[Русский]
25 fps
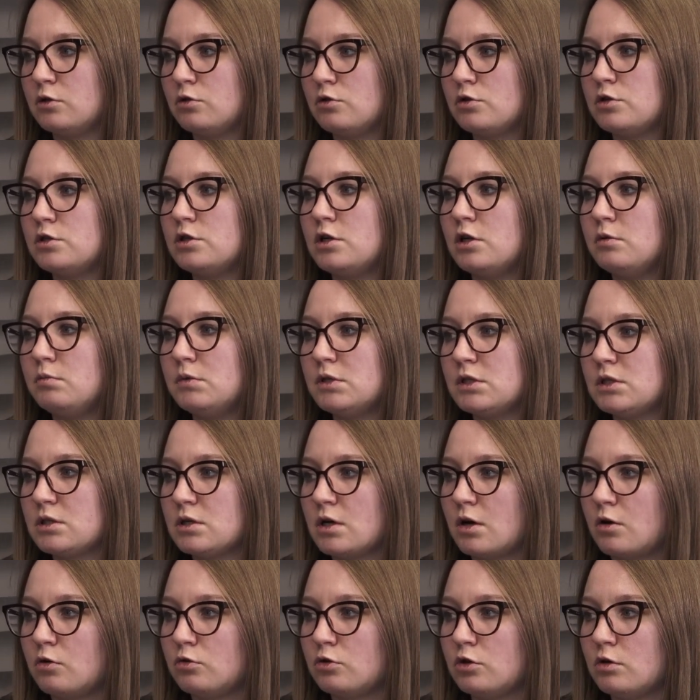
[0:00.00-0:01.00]
то есть стремиться
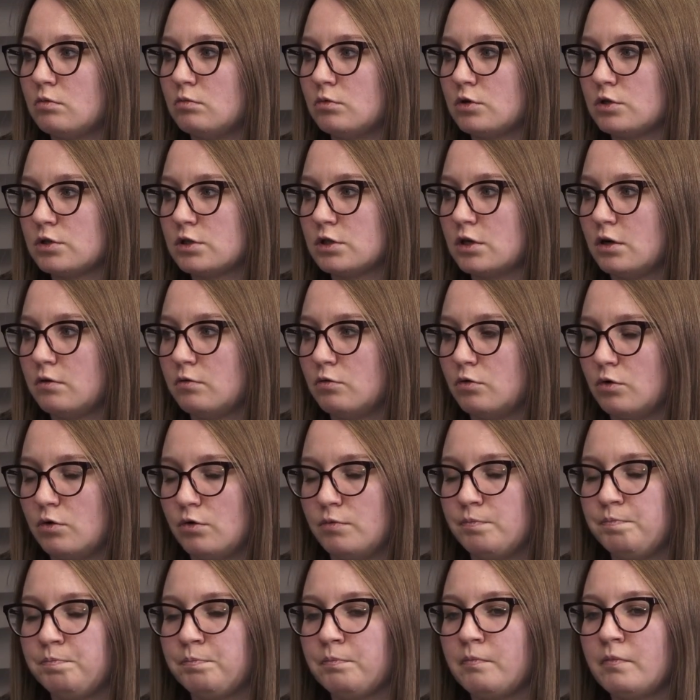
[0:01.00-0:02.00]
к короткому
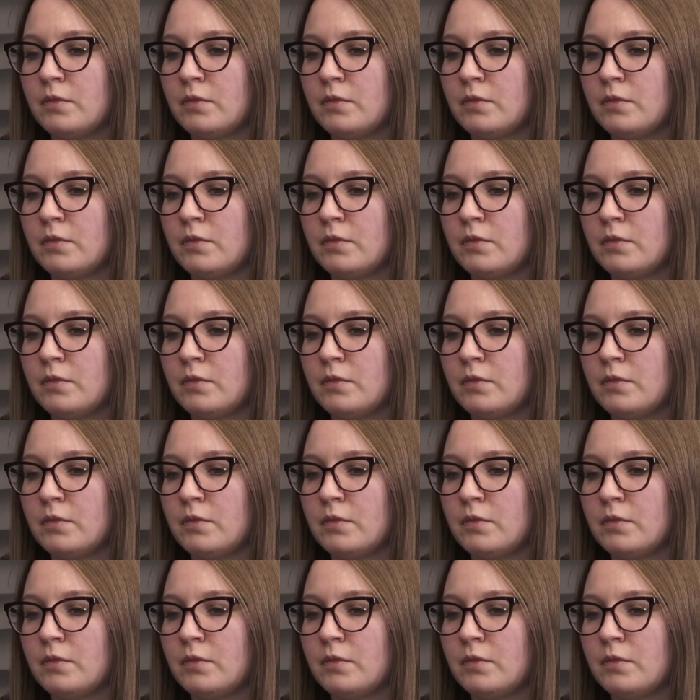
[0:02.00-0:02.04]
разговору.